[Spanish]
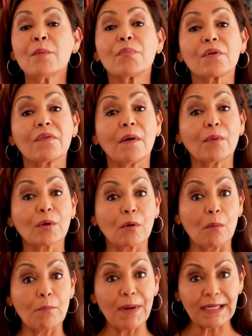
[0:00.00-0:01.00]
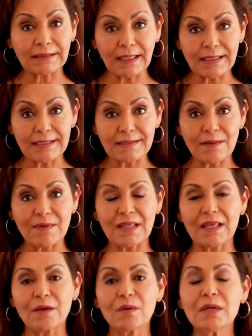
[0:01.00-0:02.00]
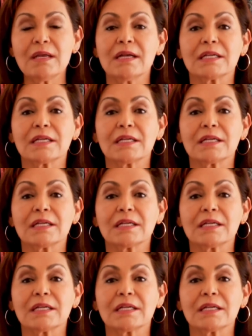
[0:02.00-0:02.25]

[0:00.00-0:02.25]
Por favor, compartan este video.